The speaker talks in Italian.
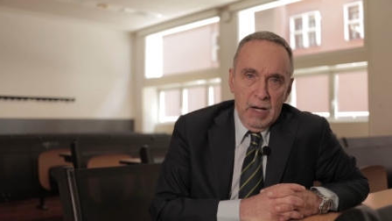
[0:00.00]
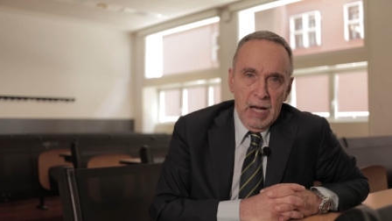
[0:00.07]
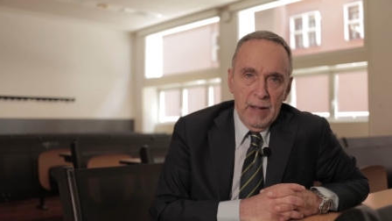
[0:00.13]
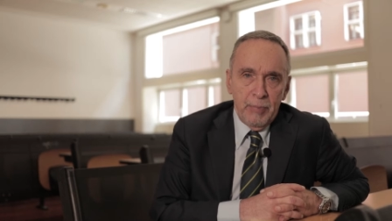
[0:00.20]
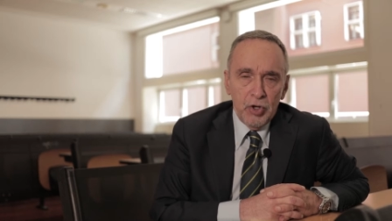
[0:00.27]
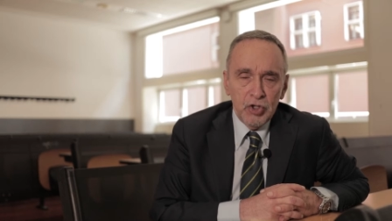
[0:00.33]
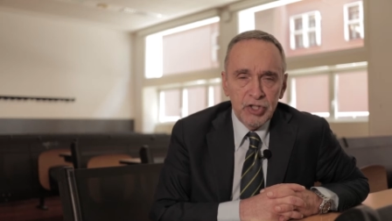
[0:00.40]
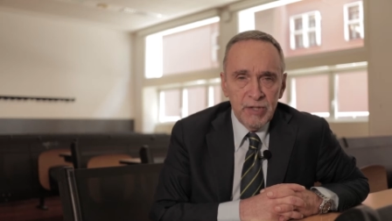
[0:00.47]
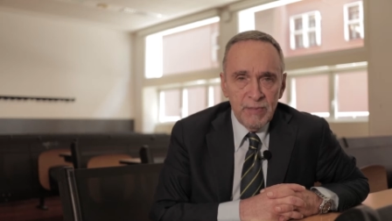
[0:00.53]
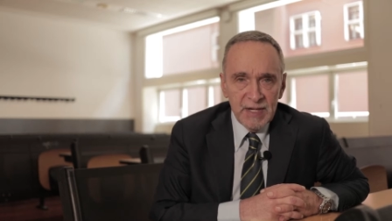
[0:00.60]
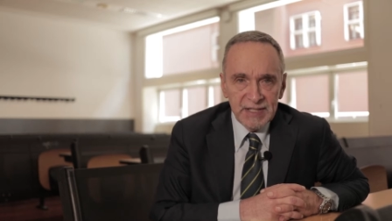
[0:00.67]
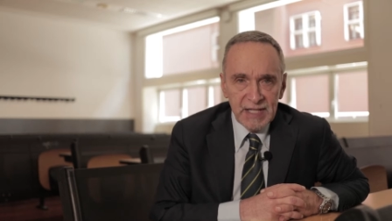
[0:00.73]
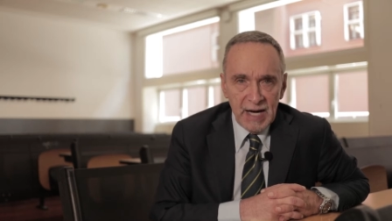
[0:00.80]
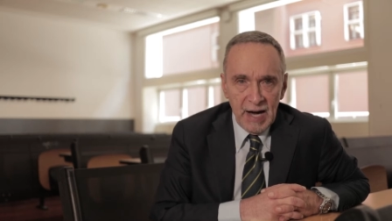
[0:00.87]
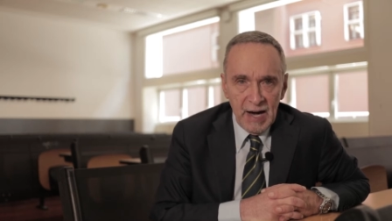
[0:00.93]
La
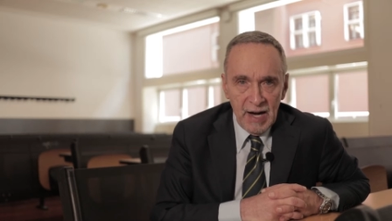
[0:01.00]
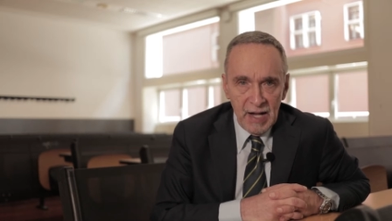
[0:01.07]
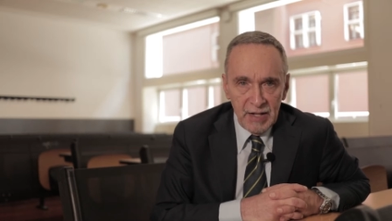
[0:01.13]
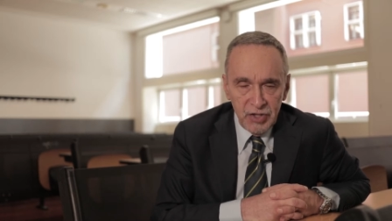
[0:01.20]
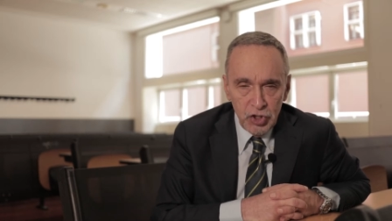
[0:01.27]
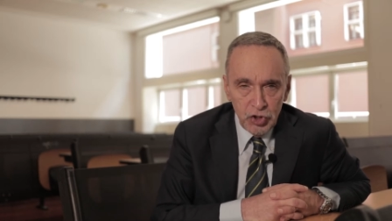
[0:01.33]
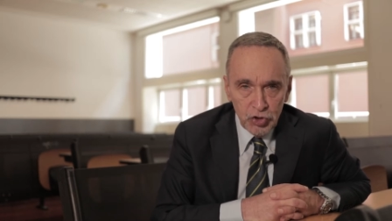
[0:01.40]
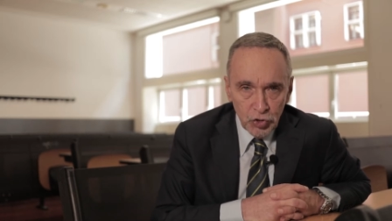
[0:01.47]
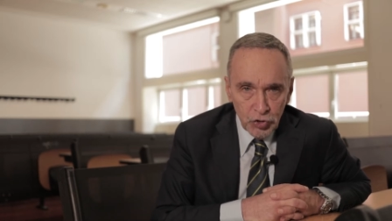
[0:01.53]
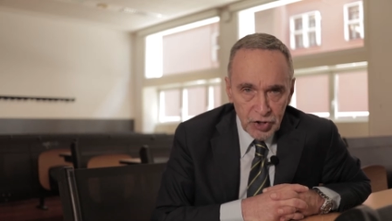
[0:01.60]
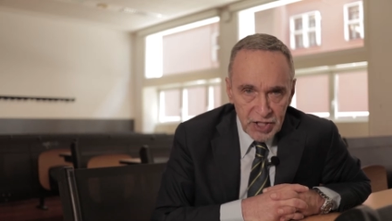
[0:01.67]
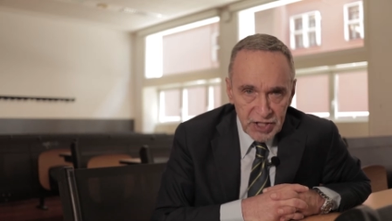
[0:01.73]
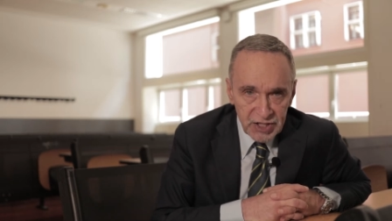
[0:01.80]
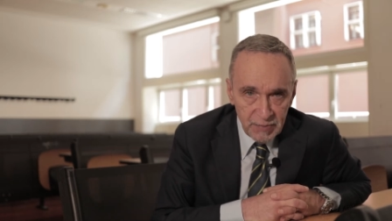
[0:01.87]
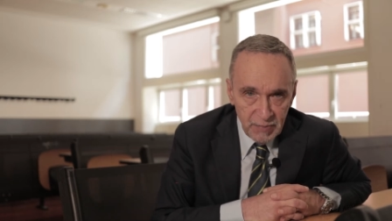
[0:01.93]
prossima sarà la
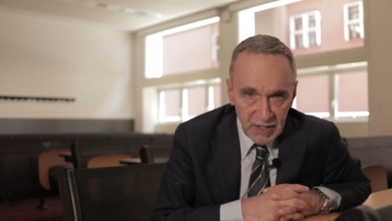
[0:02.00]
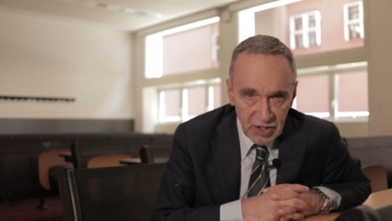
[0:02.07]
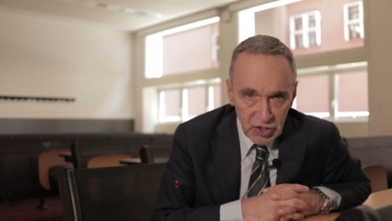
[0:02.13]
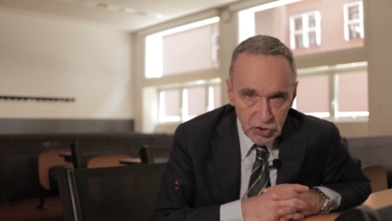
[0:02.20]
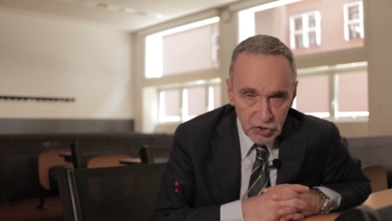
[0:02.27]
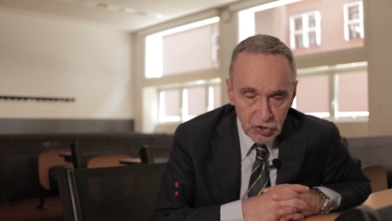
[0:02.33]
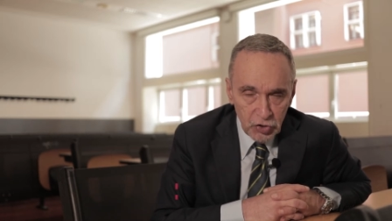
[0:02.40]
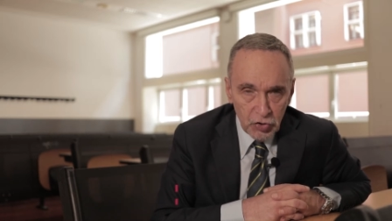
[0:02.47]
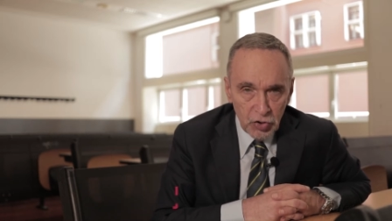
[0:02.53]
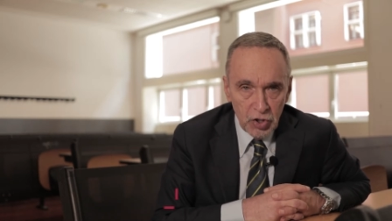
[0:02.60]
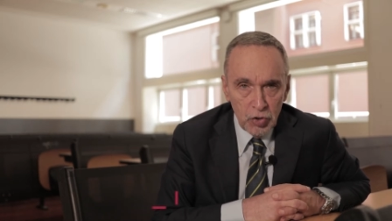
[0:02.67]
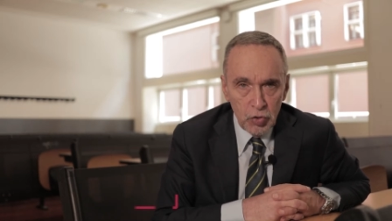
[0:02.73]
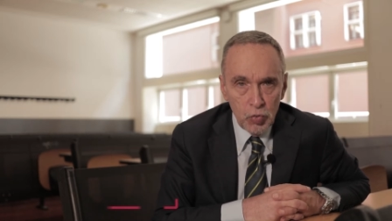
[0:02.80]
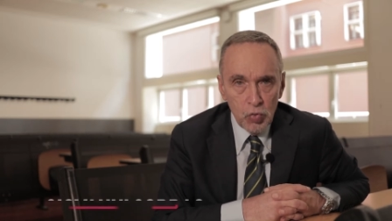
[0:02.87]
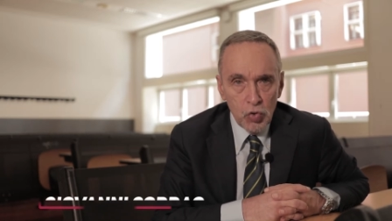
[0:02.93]
diciottesima
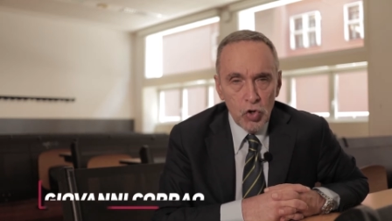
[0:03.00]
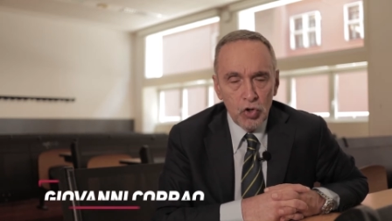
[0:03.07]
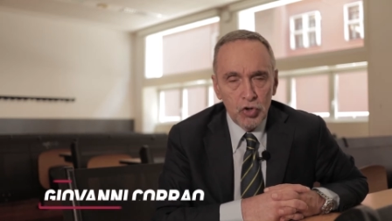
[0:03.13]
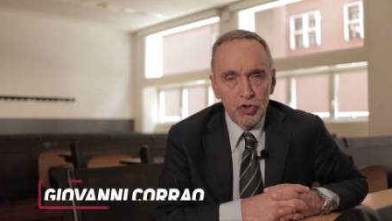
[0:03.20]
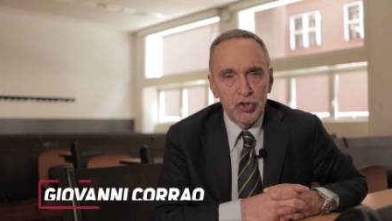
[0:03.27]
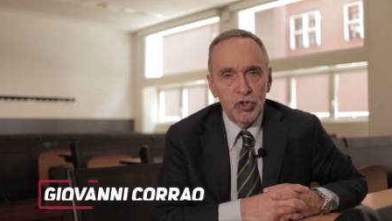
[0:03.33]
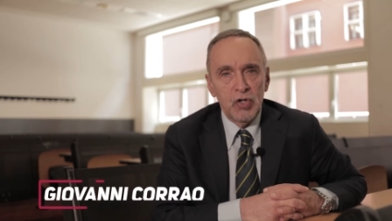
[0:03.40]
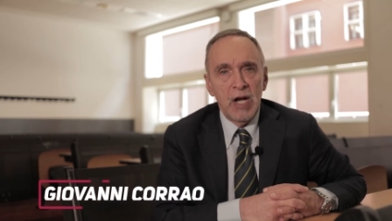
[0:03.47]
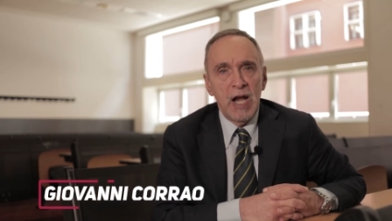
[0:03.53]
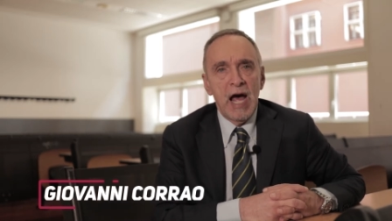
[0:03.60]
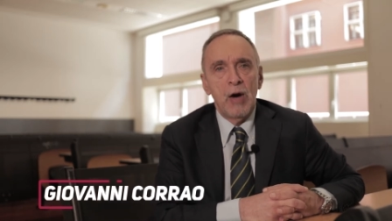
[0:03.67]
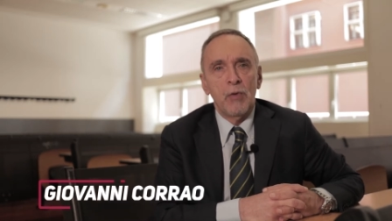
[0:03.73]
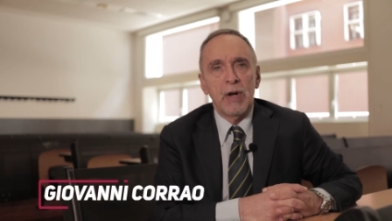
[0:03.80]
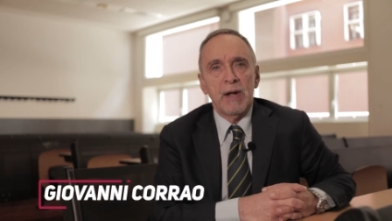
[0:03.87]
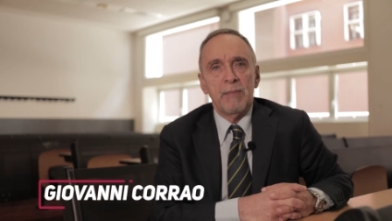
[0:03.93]
edizione di un corso di
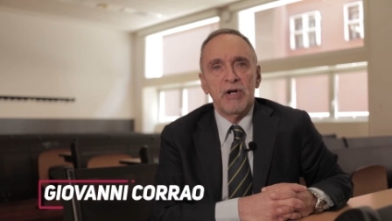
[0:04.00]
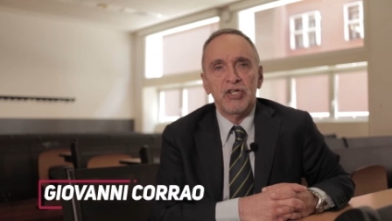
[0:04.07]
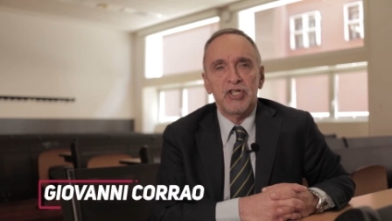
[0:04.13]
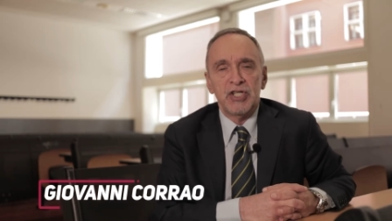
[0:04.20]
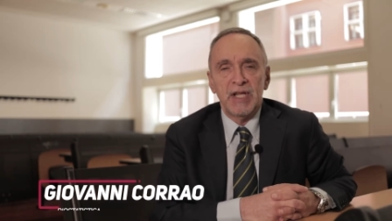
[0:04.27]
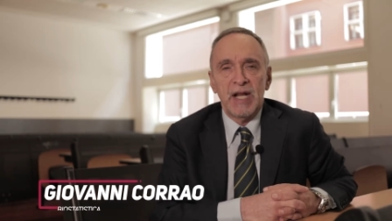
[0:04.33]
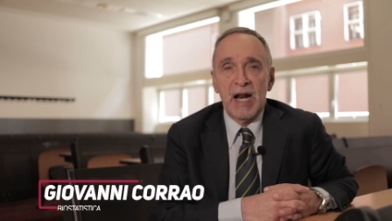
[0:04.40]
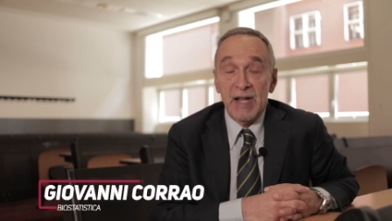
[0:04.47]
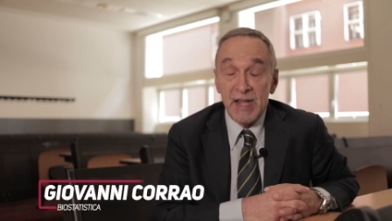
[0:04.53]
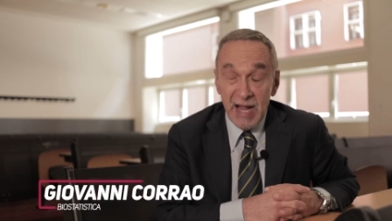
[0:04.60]
laurea magistrale,